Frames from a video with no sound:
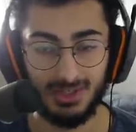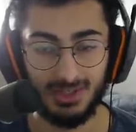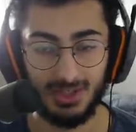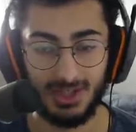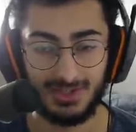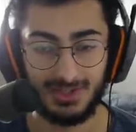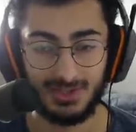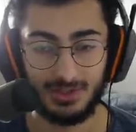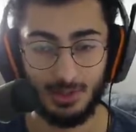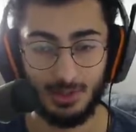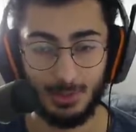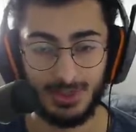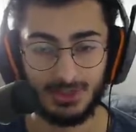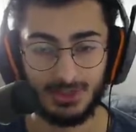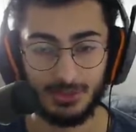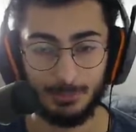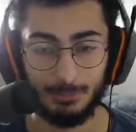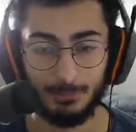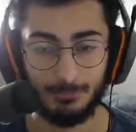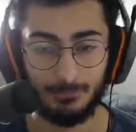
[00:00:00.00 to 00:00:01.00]
yazlığına
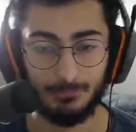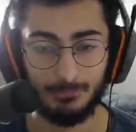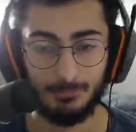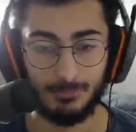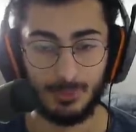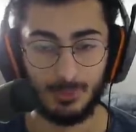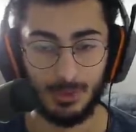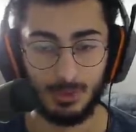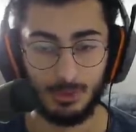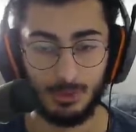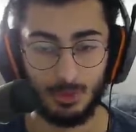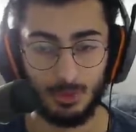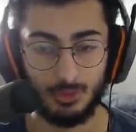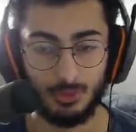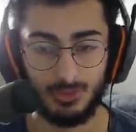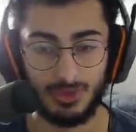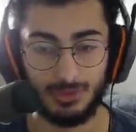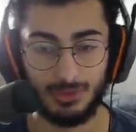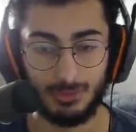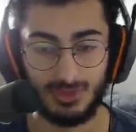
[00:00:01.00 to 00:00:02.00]
basacak.
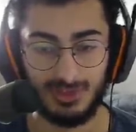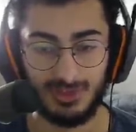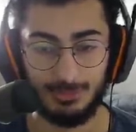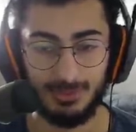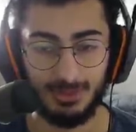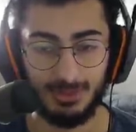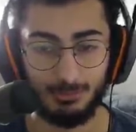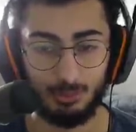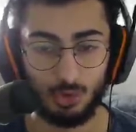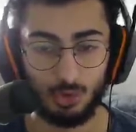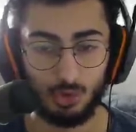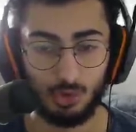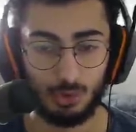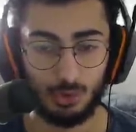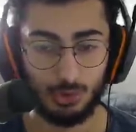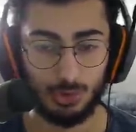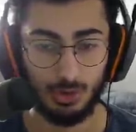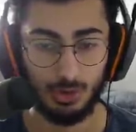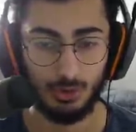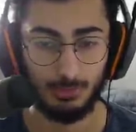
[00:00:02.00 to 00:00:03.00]
Gördüğünüz gibi speed boost
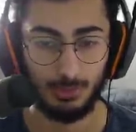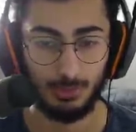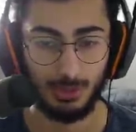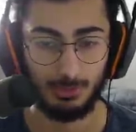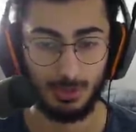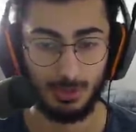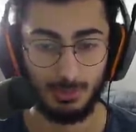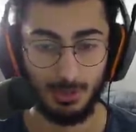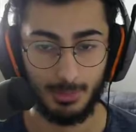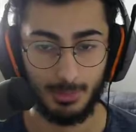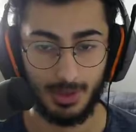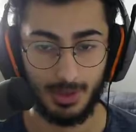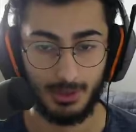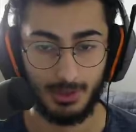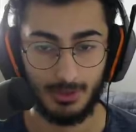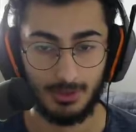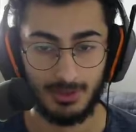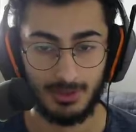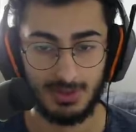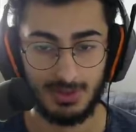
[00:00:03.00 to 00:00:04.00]
oluyor. Bak bak bak bak
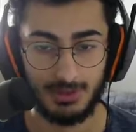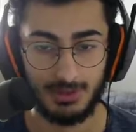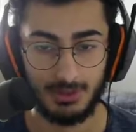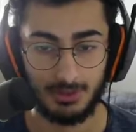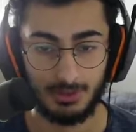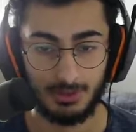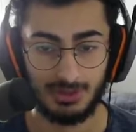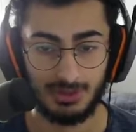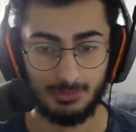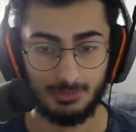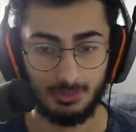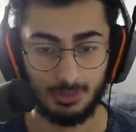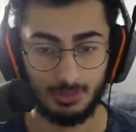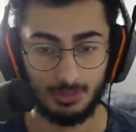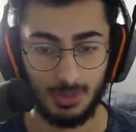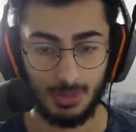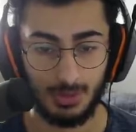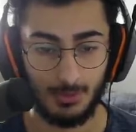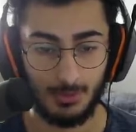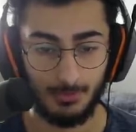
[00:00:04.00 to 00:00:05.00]
hızlı. Şimdi
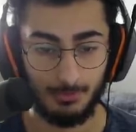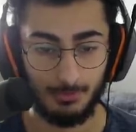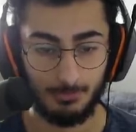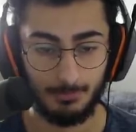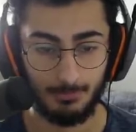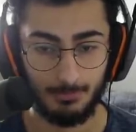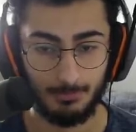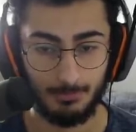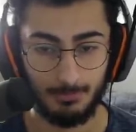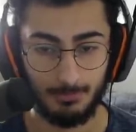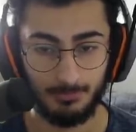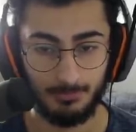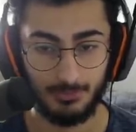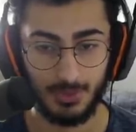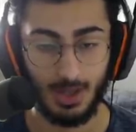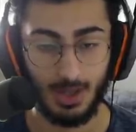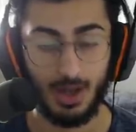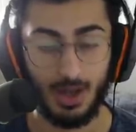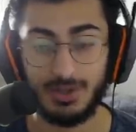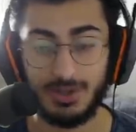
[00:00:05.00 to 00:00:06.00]

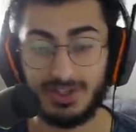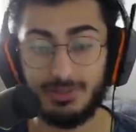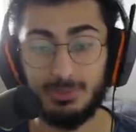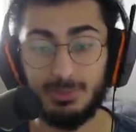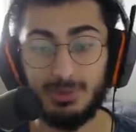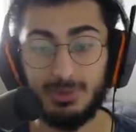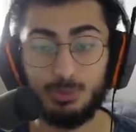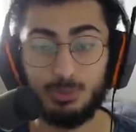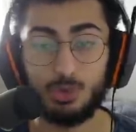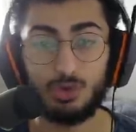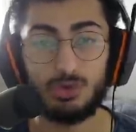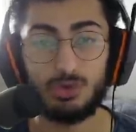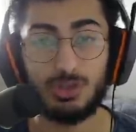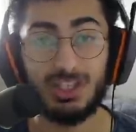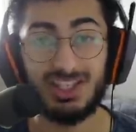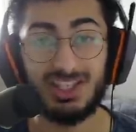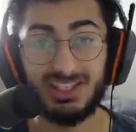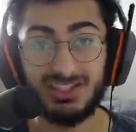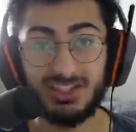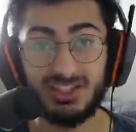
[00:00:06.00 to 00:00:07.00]
Aa speed boost
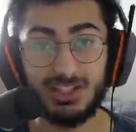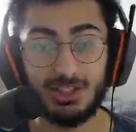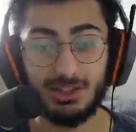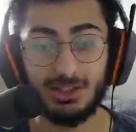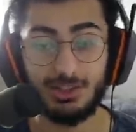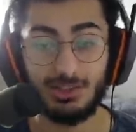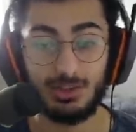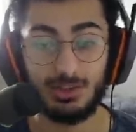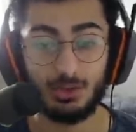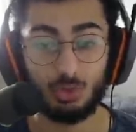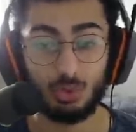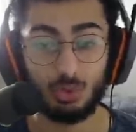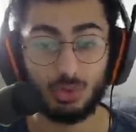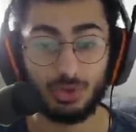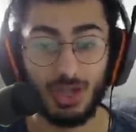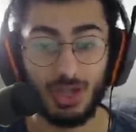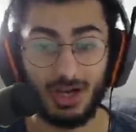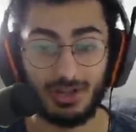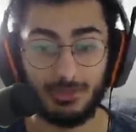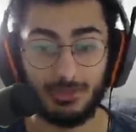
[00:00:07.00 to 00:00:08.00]
ikinci e,
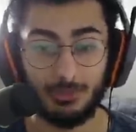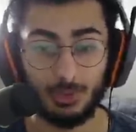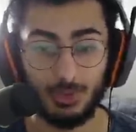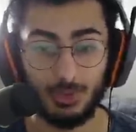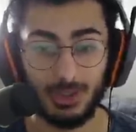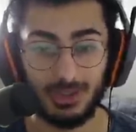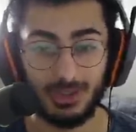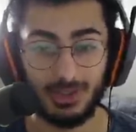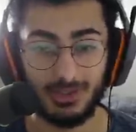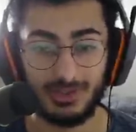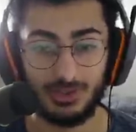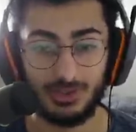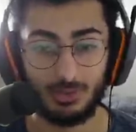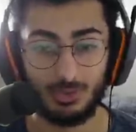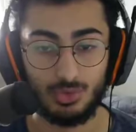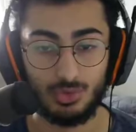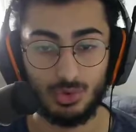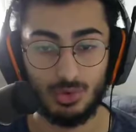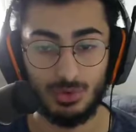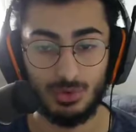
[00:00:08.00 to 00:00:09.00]
turda aktif oluyor arkadaşlar
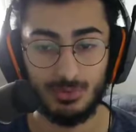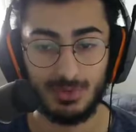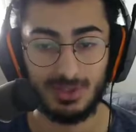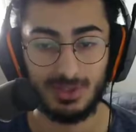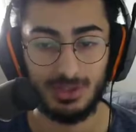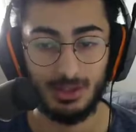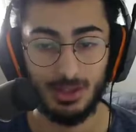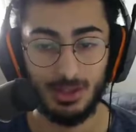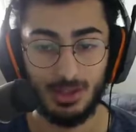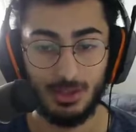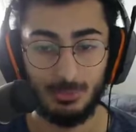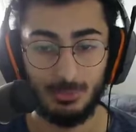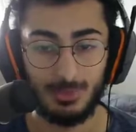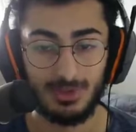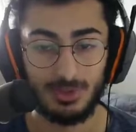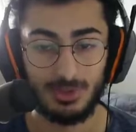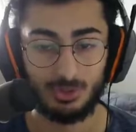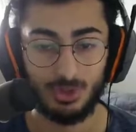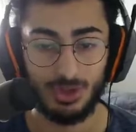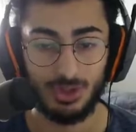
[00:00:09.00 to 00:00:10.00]
onu söyleyeyim size.
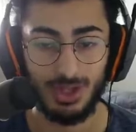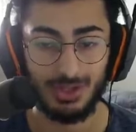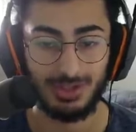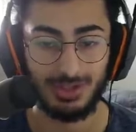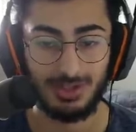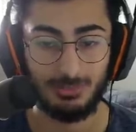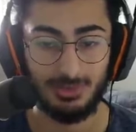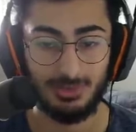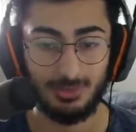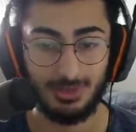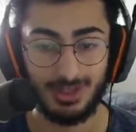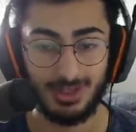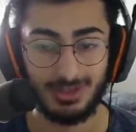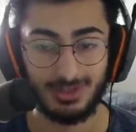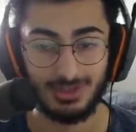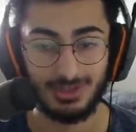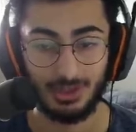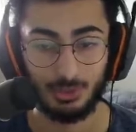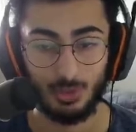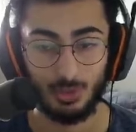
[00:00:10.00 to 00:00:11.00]
Mesela şu an herkes birbirine
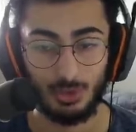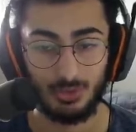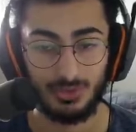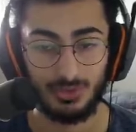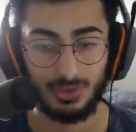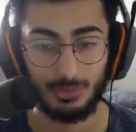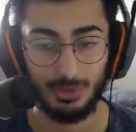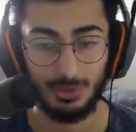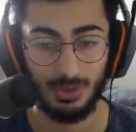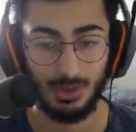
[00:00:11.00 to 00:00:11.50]
girecek. Gördüğünüz gibi.